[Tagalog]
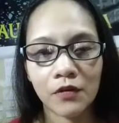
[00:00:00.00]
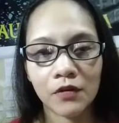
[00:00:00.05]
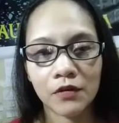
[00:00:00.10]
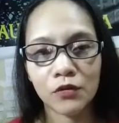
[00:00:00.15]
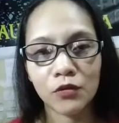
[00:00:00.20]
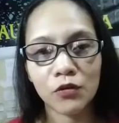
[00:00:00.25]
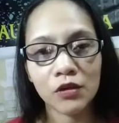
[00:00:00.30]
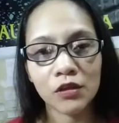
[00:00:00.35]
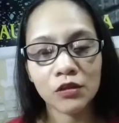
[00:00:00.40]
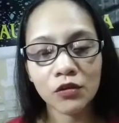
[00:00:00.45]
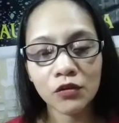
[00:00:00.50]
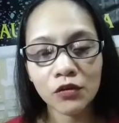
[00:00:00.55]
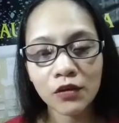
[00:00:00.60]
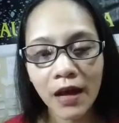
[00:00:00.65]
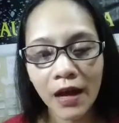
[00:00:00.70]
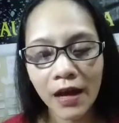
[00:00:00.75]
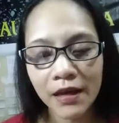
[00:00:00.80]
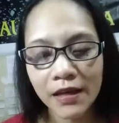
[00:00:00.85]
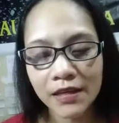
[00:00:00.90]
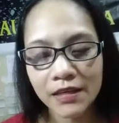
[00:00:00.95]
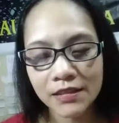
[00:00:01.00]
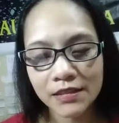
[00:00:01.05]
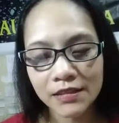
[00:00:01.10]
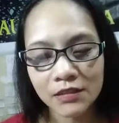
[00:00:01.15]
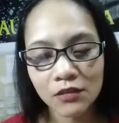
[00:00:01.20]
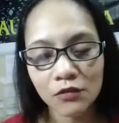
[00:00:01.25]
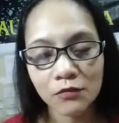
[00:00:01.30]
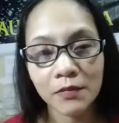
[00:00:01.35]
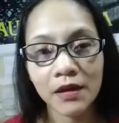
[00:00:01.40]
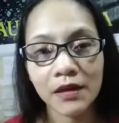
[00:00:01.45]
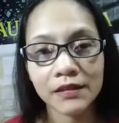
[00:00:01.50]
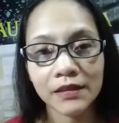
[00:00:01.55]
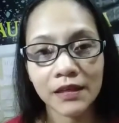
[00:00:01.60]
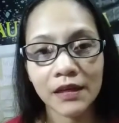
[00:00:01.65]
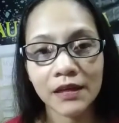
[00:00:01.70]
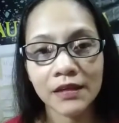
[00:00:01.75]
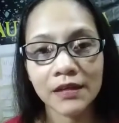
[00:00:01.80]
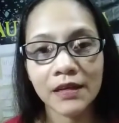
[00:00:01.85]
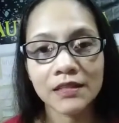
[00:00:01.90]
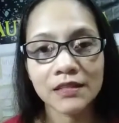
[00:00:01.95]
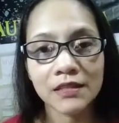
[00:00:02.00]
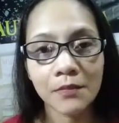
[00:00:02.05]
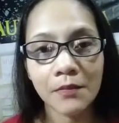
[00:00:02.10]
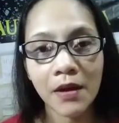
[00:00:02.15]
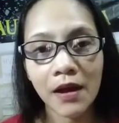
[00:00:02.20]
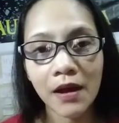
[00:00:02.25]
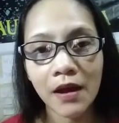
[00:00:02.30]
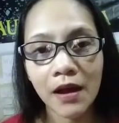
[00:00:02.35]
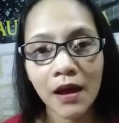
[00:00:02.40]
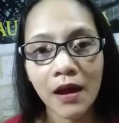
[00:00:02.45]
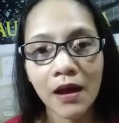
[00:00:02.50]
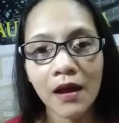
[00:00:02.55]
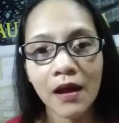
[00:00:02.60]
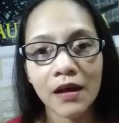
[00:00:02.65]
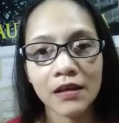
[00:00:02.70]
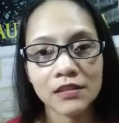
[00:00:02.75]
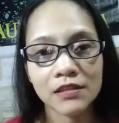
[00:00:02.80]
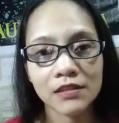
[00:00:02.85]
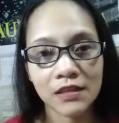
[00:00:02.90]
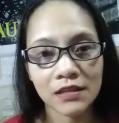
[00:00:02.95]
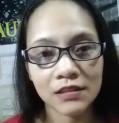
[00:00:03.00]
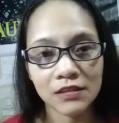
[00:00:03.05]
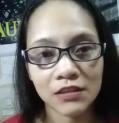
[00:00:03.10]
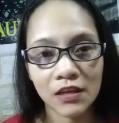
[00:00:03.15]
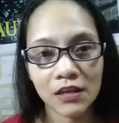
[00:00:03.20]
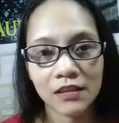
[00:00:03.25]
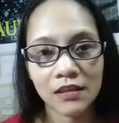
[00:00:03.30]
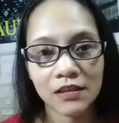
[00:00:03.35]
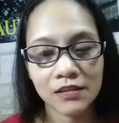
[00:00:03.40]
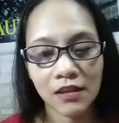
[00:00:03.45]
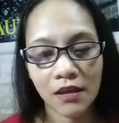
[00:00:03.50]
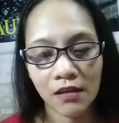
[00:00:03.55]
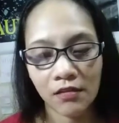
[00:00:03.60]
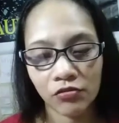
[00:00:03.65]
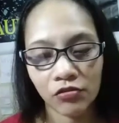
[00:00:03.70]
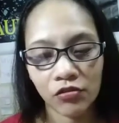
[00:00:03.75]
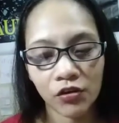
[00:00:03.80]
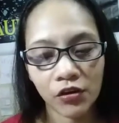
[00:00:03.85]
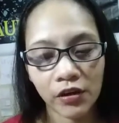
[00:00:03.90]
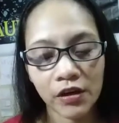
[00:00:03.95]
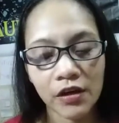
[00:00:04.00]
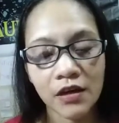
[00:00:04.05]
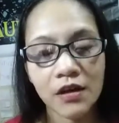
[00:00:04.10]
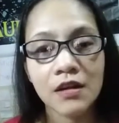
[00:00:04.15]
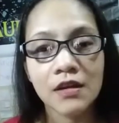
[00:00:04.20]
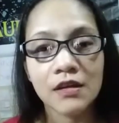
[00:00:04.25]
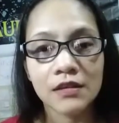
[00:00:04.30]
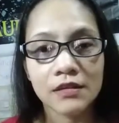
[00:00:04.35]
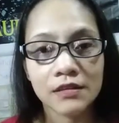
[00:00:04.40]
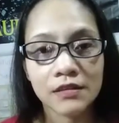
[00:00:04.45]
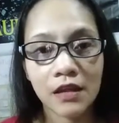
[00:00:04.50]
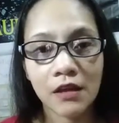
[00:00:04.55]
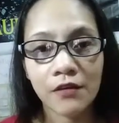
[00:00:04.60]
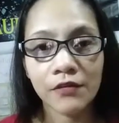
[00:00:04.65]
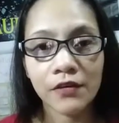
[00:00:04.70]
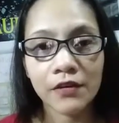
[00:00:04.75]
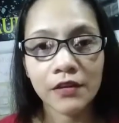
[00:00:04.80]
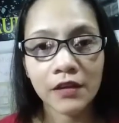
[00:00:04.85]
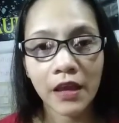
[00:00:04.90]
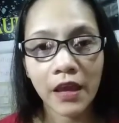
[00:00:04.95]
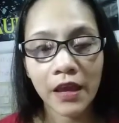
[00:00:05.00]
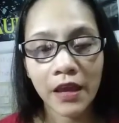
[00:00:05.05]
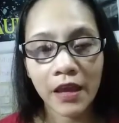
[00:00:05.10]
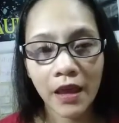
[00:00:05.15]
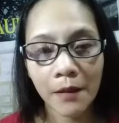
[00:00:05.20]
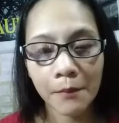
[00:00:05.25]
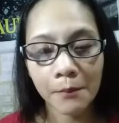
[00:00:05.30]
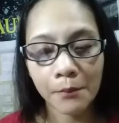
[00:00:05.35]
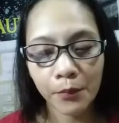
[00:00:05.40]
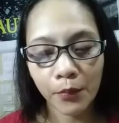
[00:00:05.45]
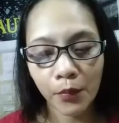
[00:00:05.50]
Naulit ko guys, yung mga taga nasa Maka at sa Jeddah Center, 7 a.m.